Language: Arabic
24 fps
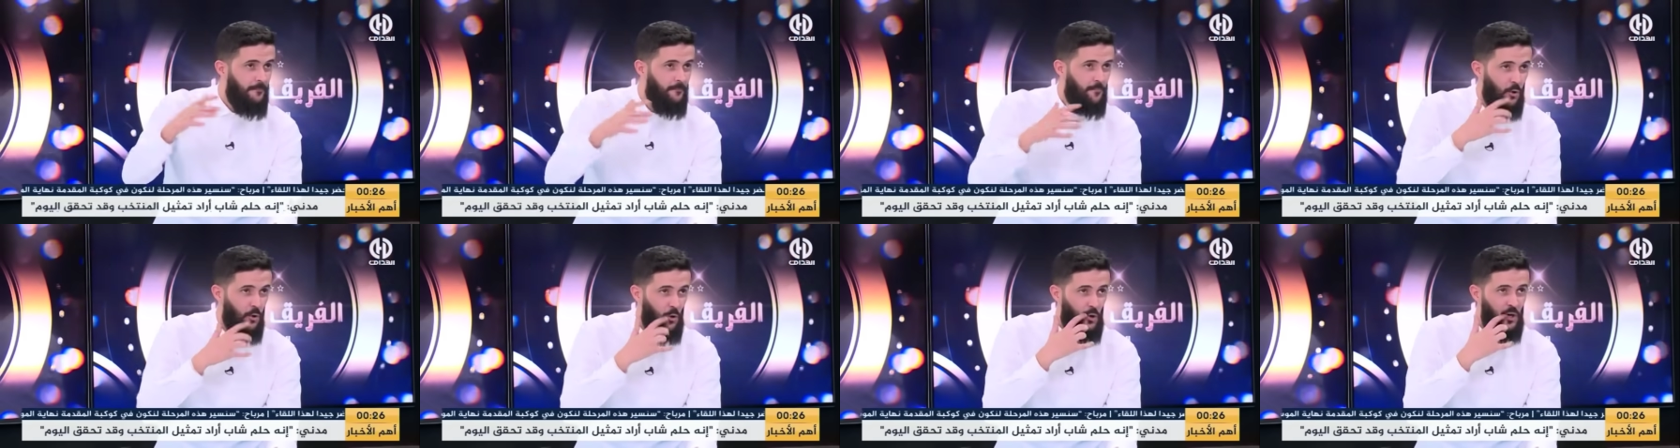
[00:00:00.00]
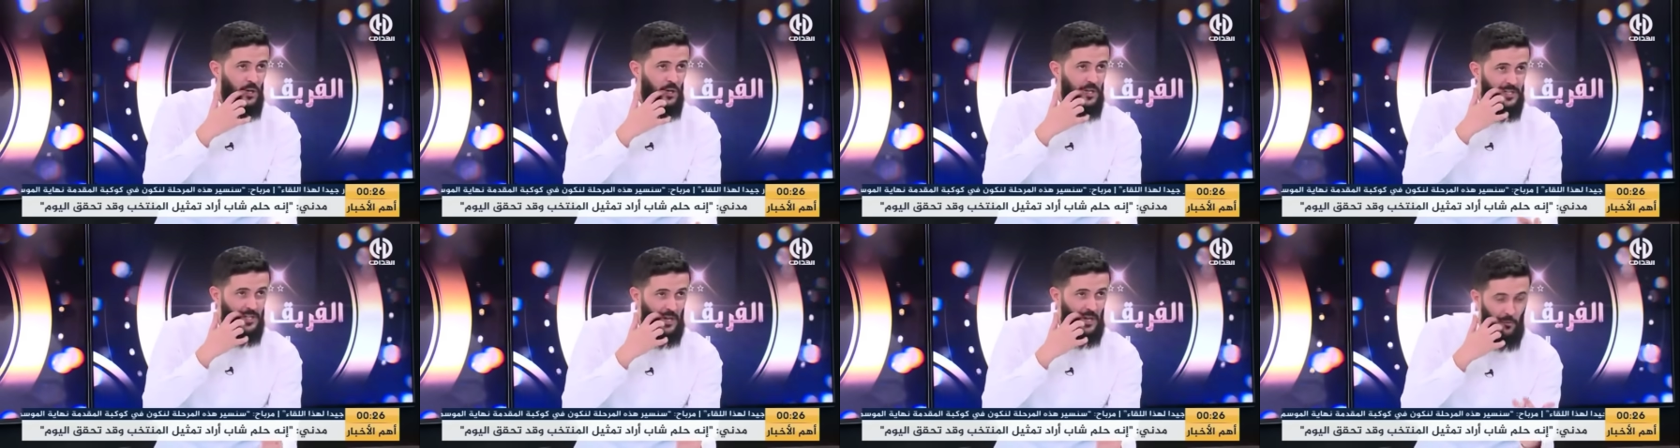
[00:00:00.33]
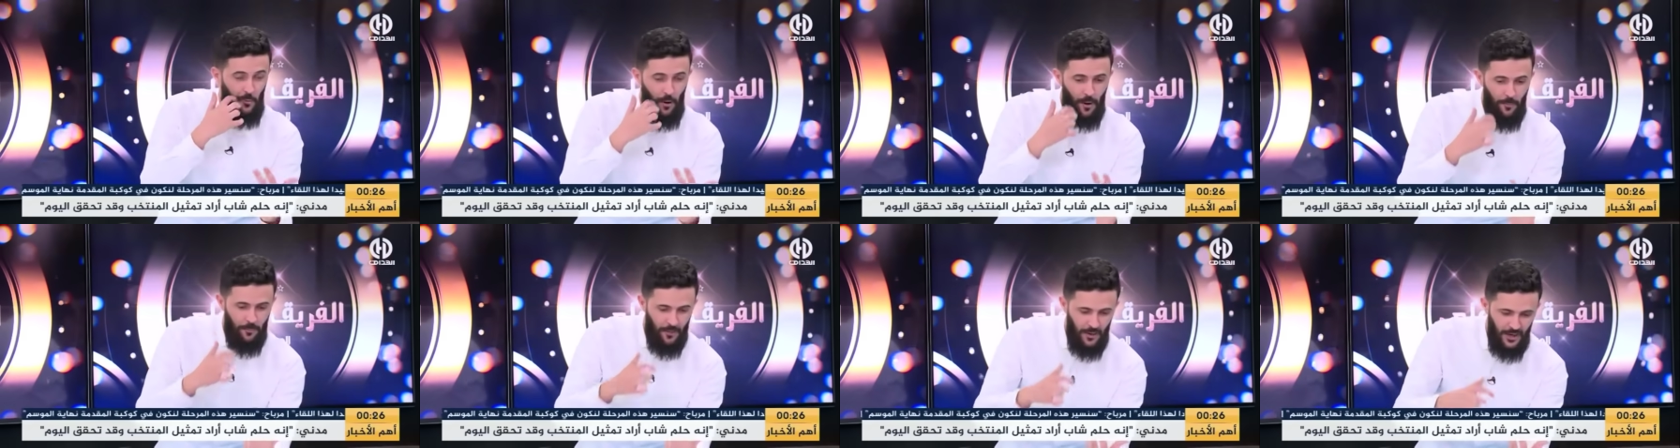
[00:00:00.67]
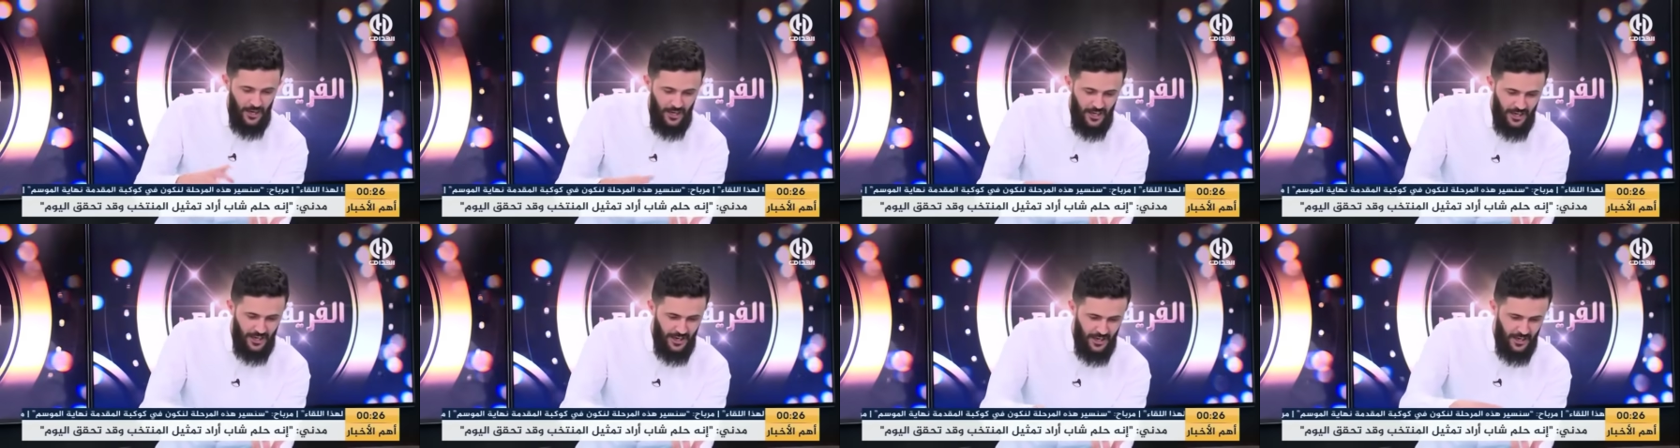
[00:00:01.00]
دوك اللي تروا
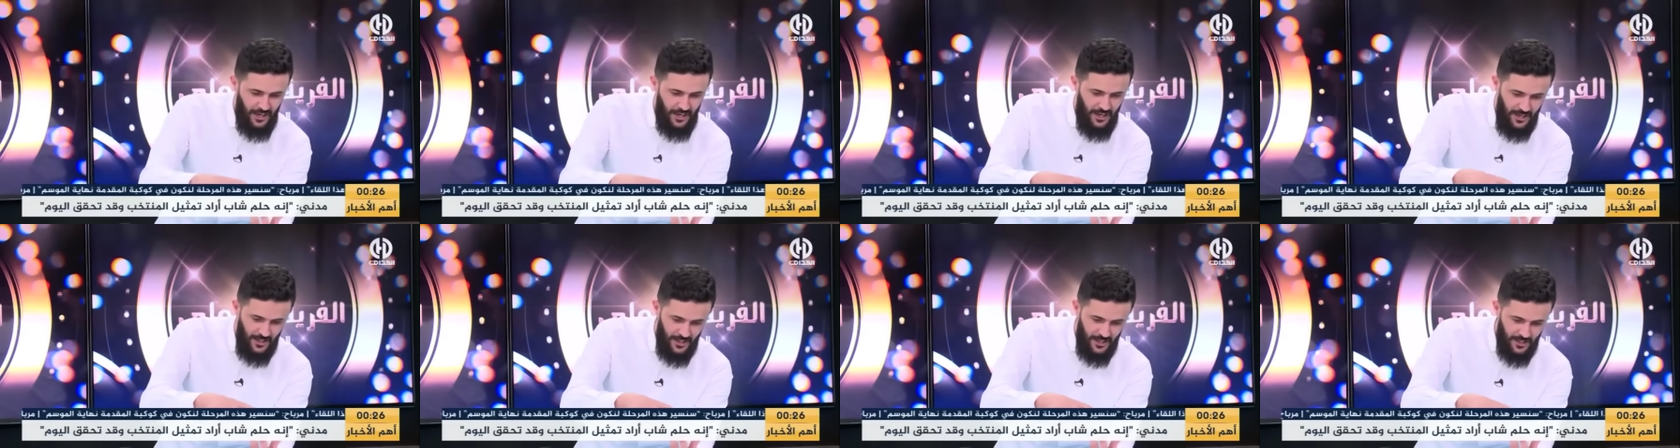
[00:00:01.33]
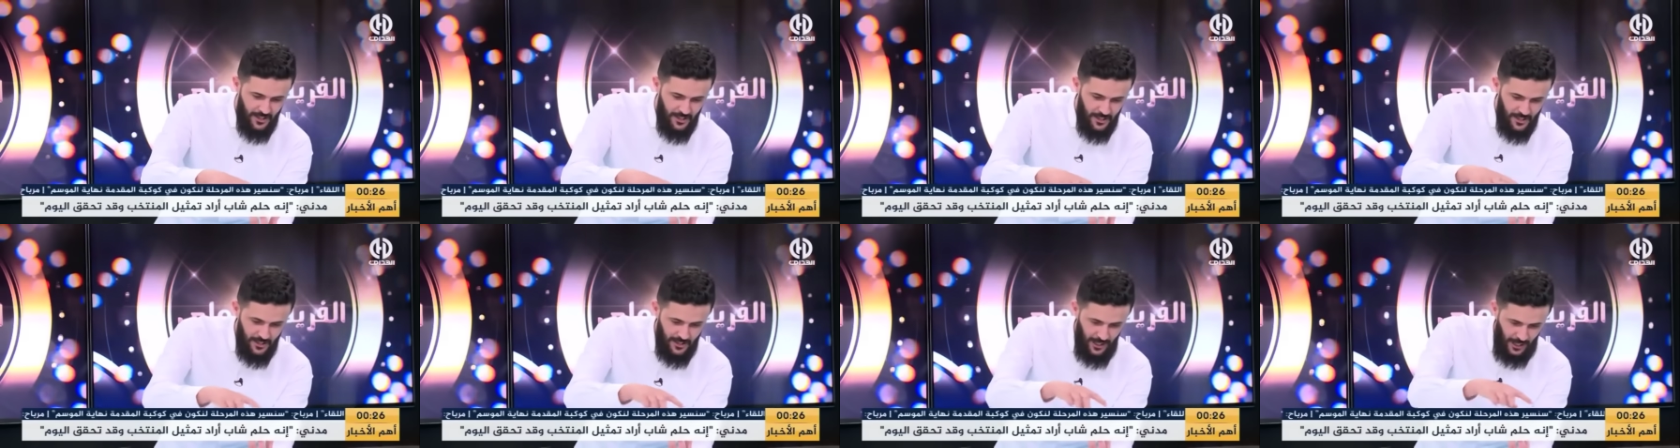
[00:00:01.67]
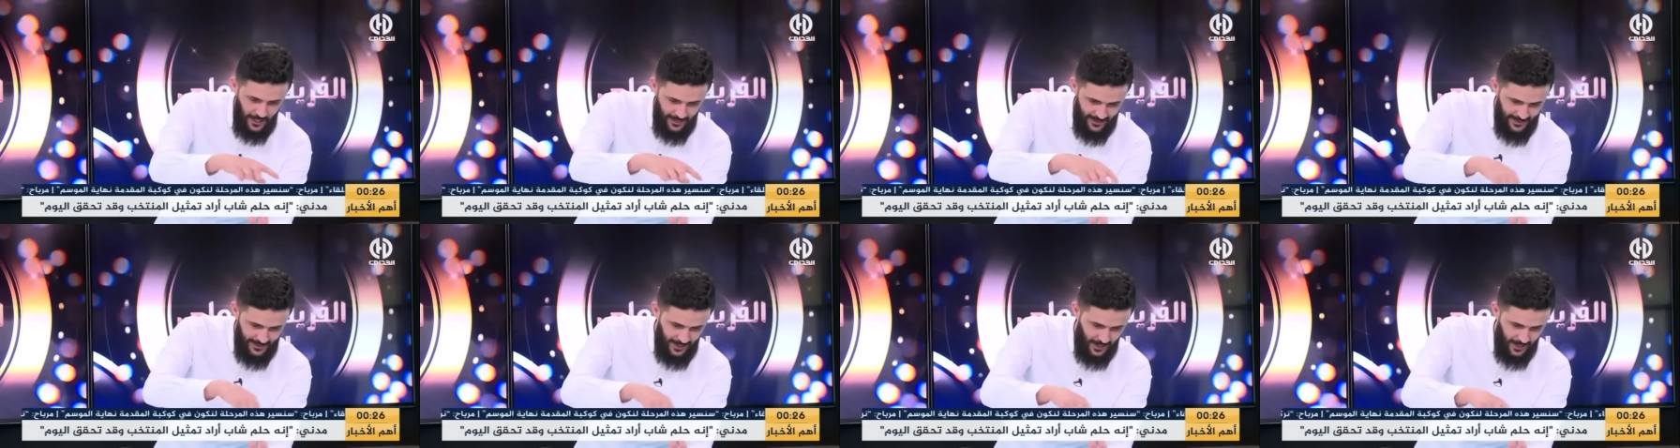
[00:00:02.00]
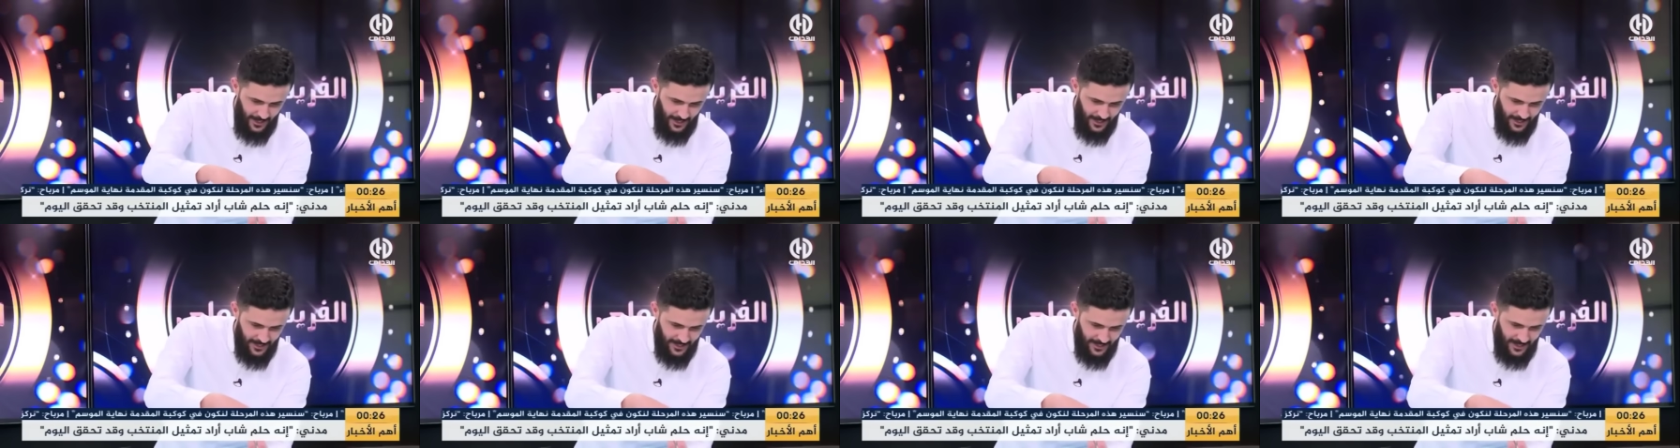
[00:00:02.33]
بيلي آه،
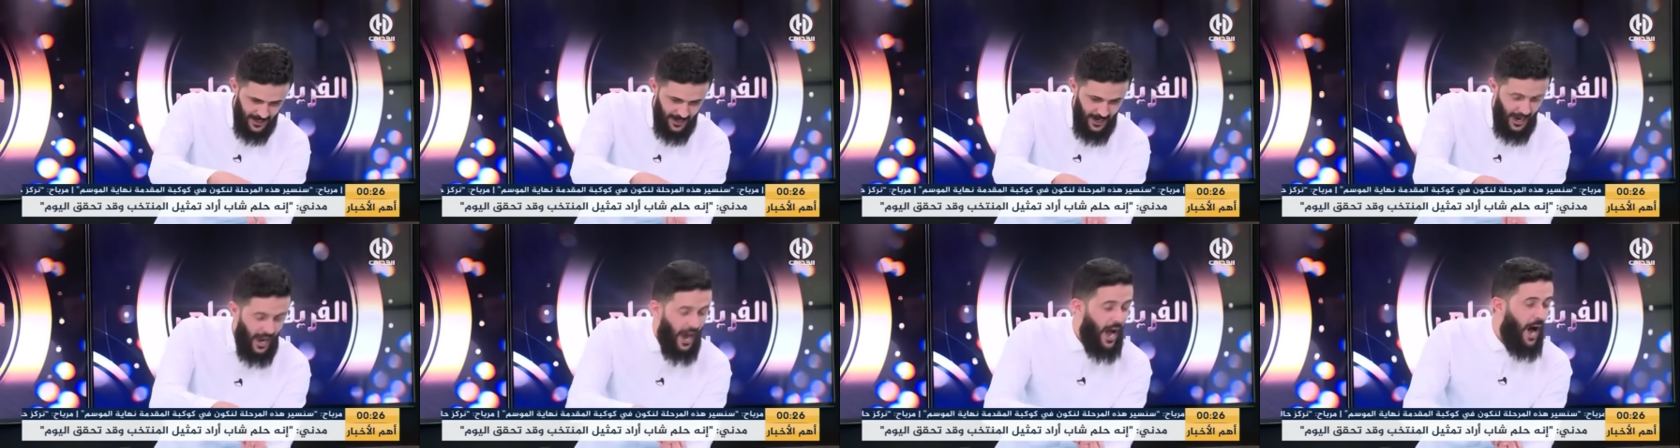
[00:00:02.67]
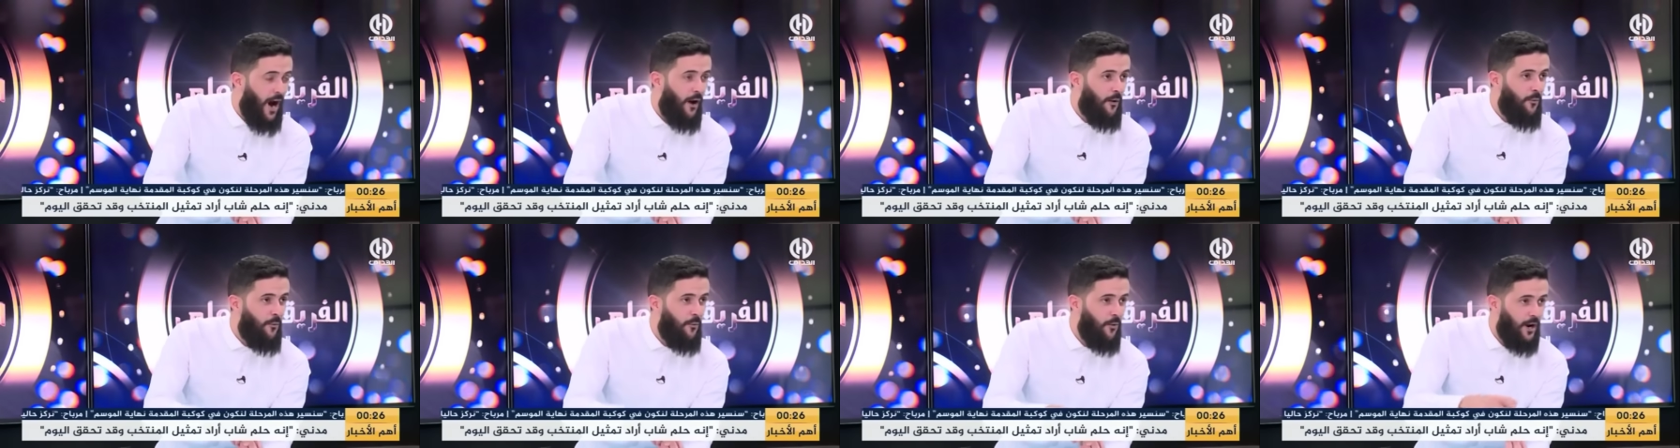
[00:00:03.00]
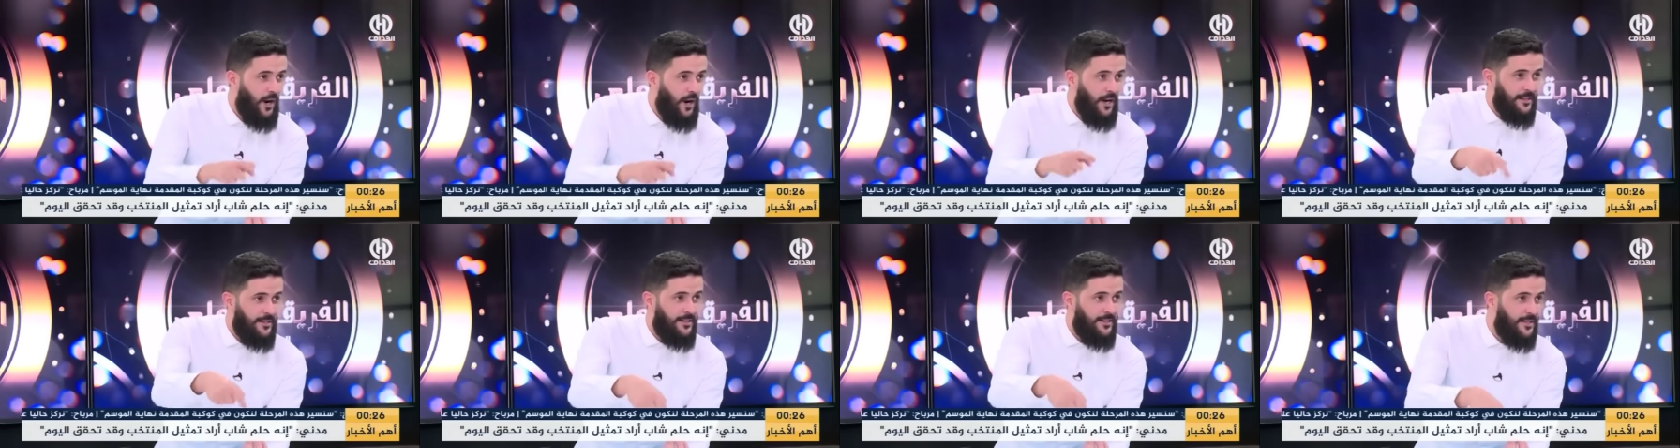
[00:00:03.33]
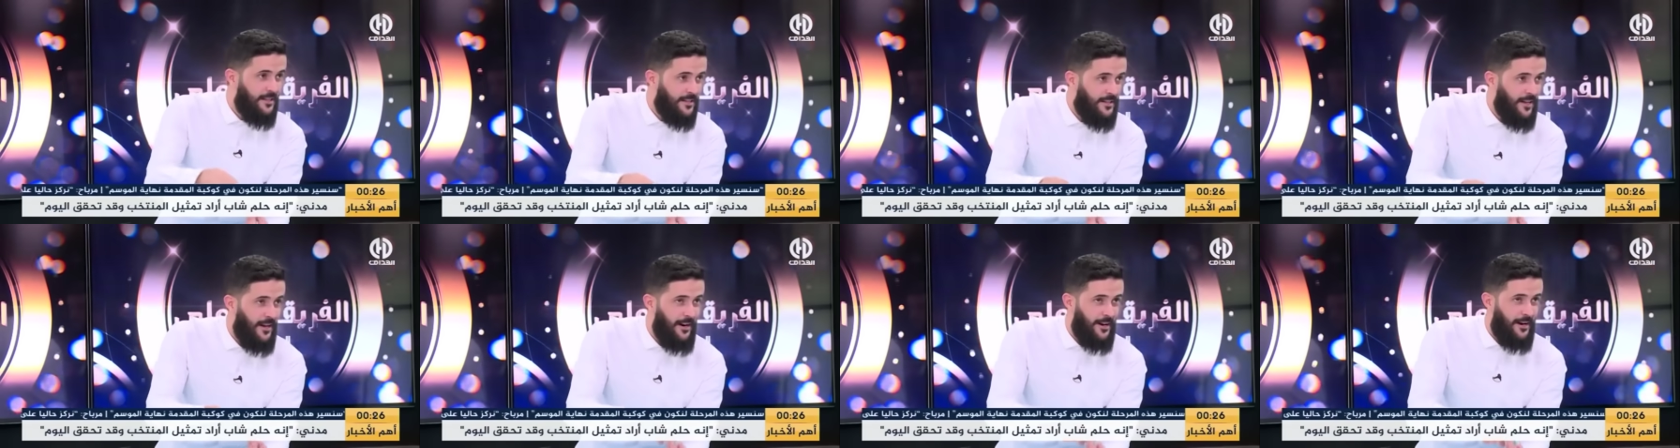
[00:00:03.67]
تاع تنحاو وقعدت
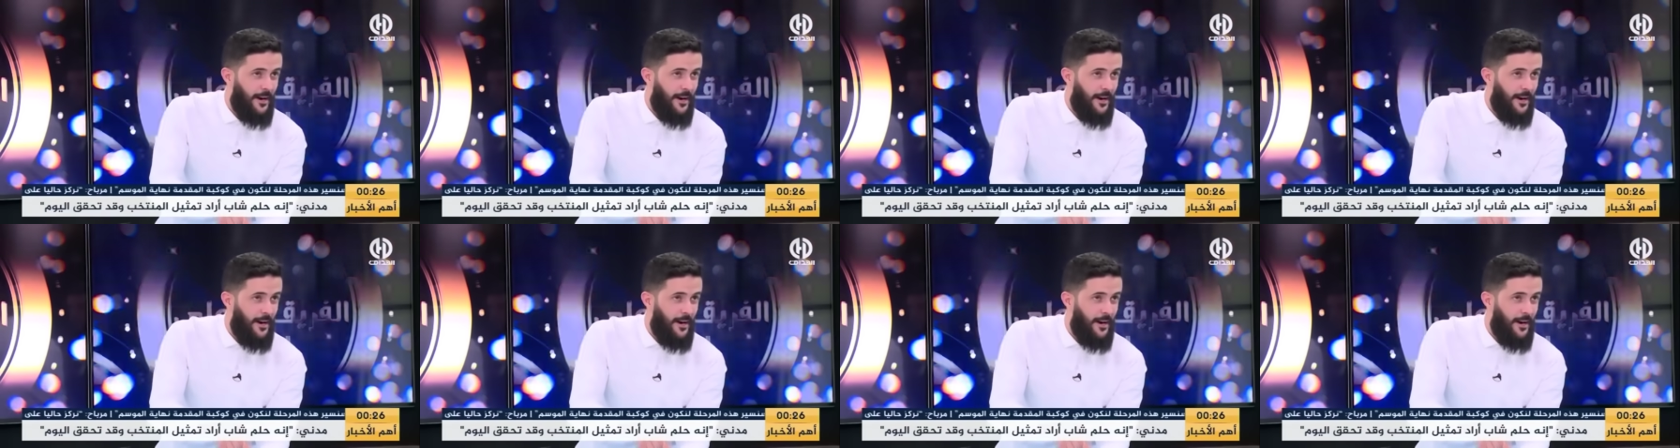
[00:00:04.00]
انت